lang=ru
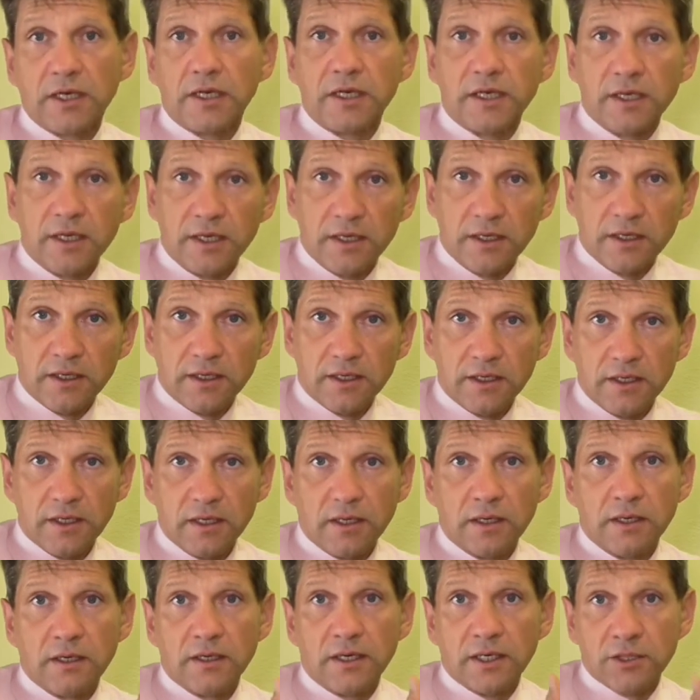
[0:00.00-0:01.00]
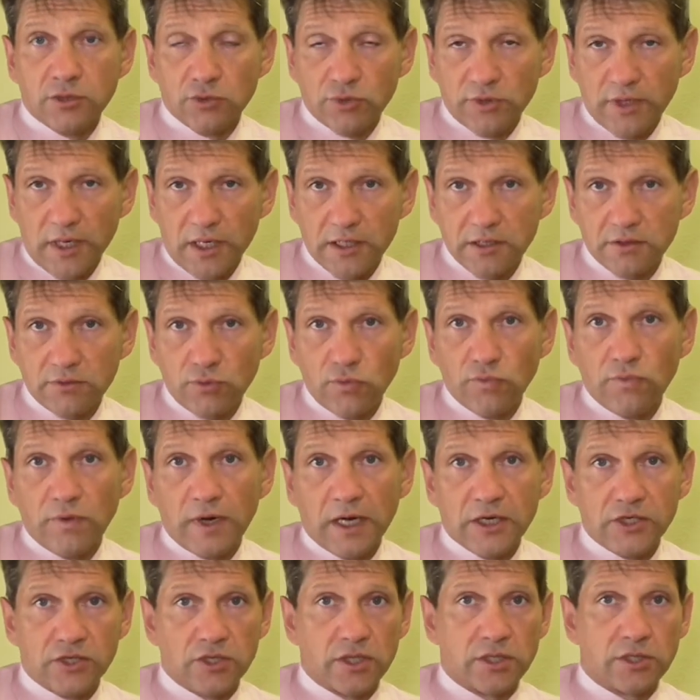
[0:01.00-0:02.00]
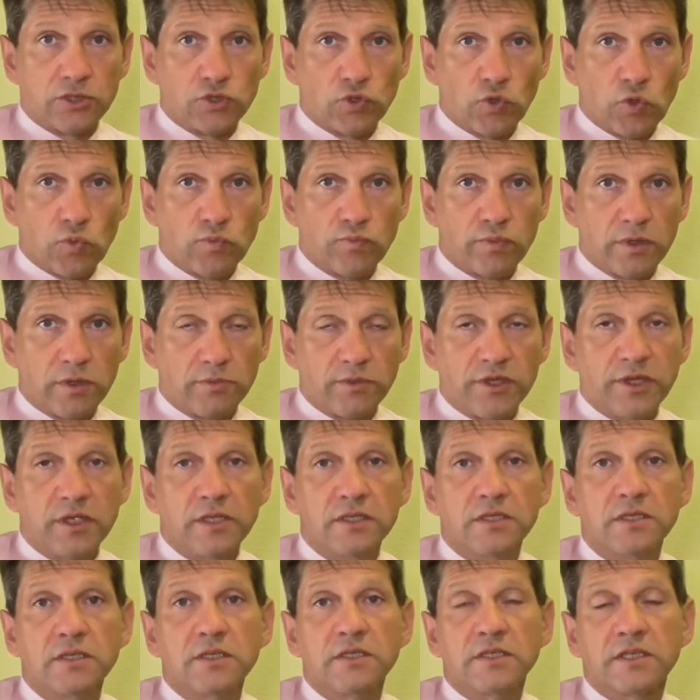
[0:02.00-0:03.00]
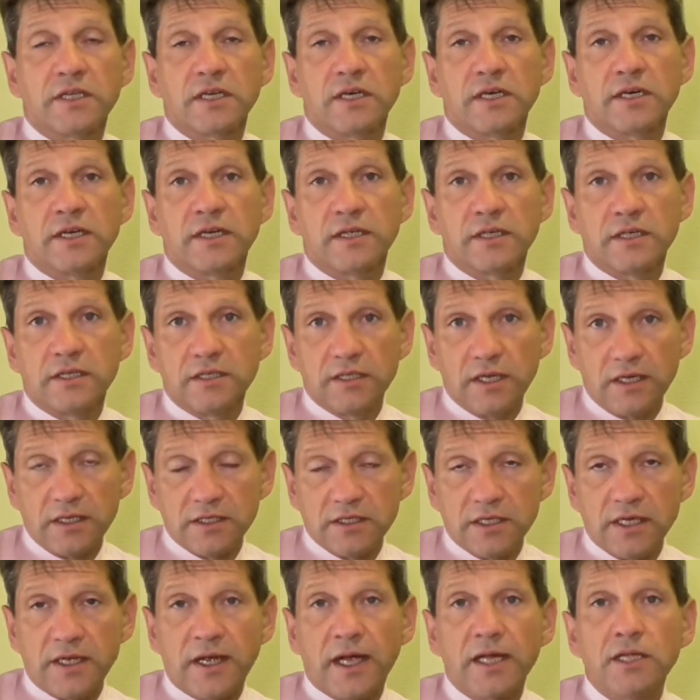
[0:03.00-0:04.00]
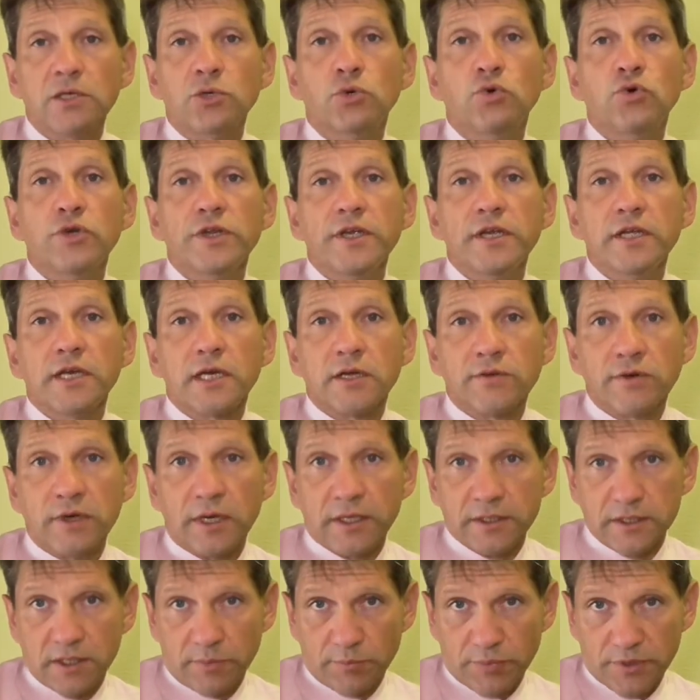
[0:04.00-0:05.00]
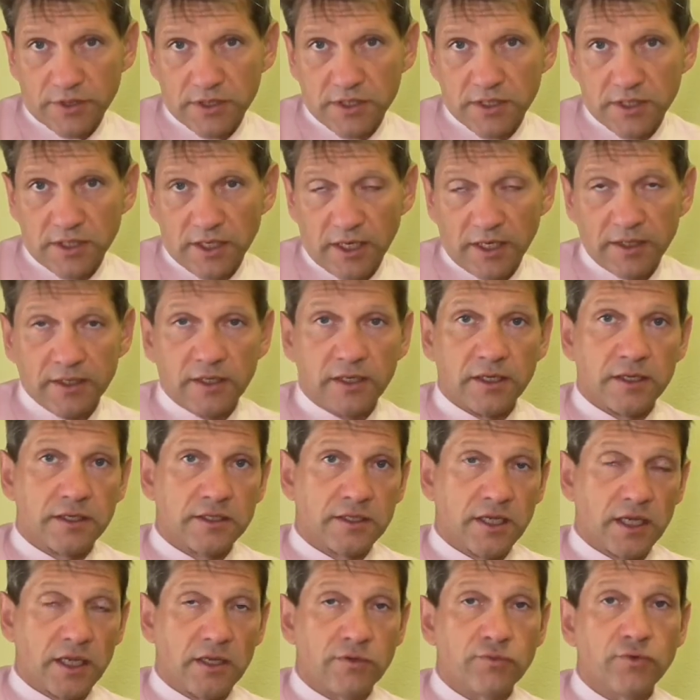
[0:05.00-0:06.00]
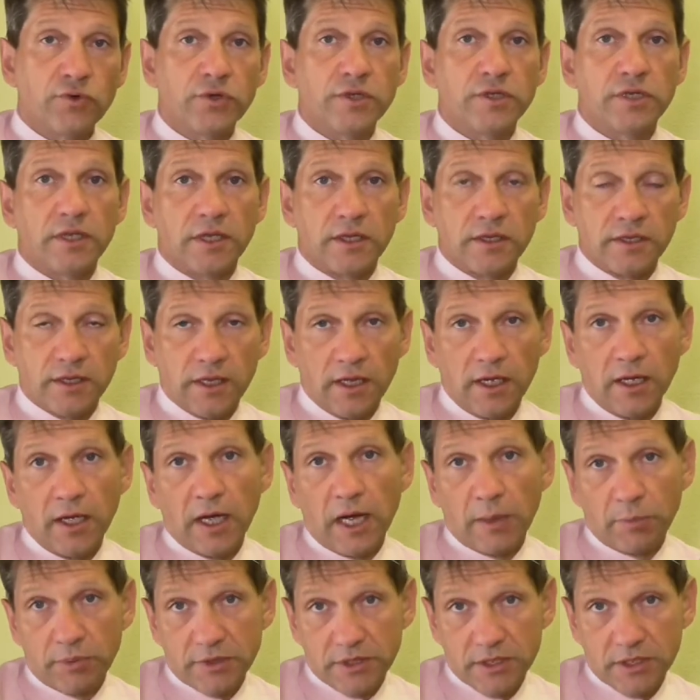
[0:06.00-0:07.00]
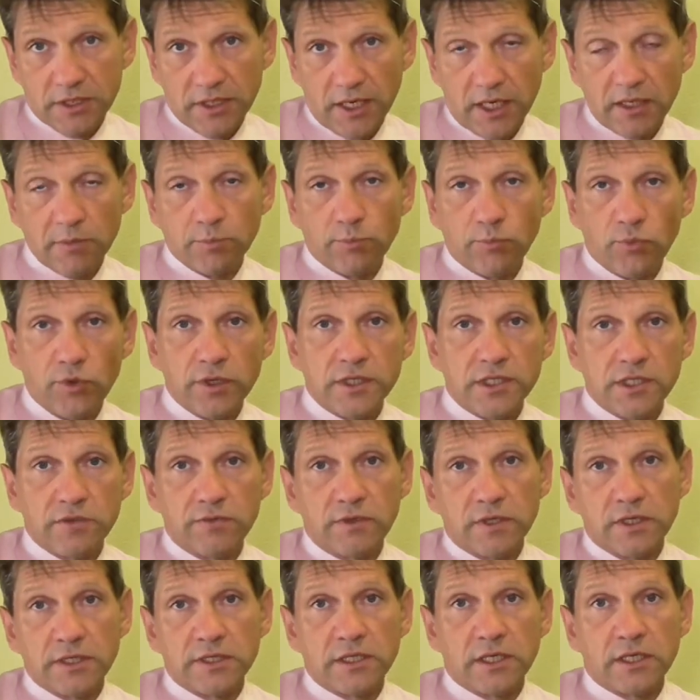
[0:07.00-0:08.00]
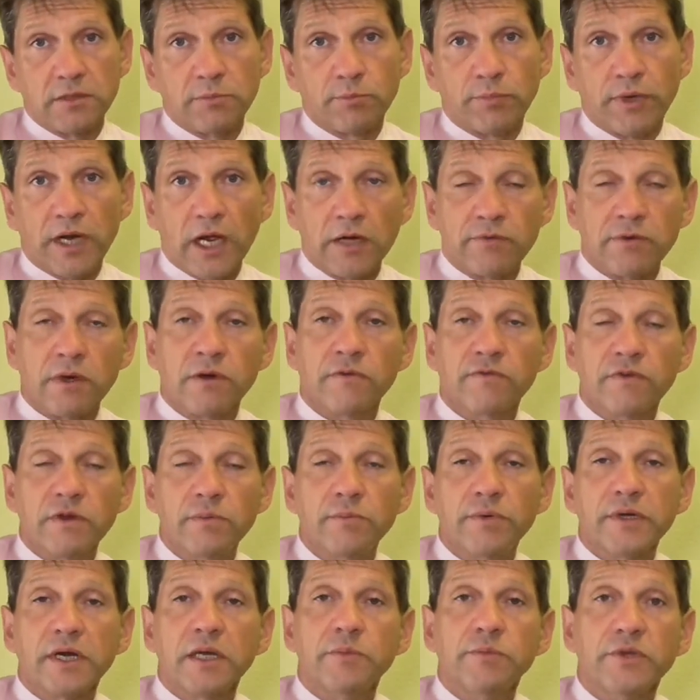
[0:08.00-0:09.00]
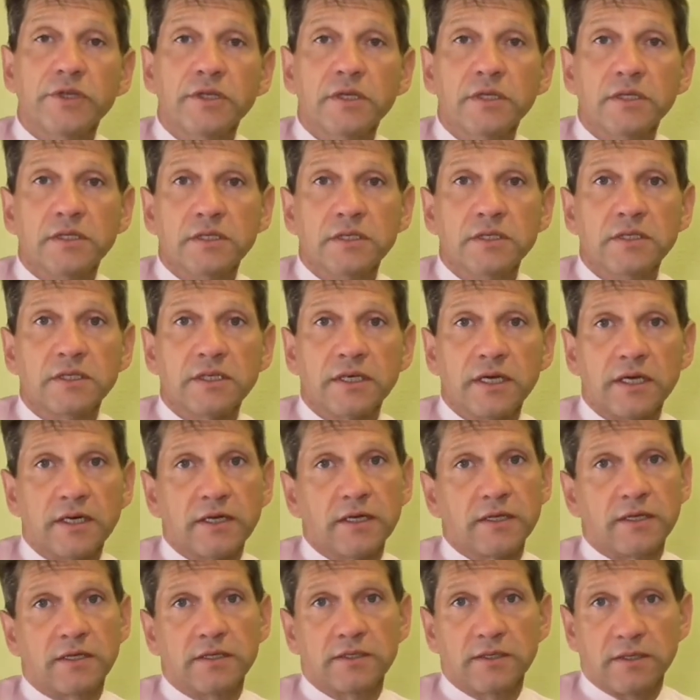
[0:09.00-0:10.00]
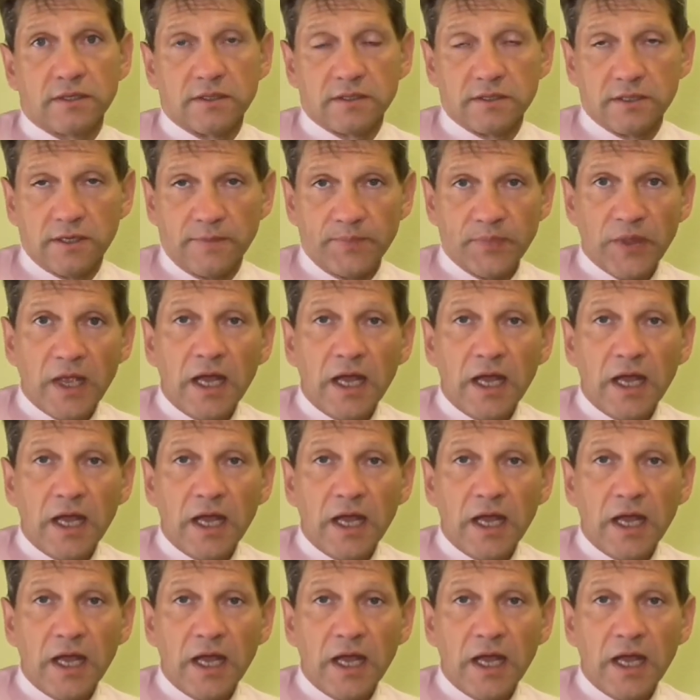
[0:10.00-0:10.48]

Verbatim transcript: И Государству важно, чтобы медицинские организации конкурировали за пациента и за его деньги, а пациент пользовался правом выбора медицинской организации.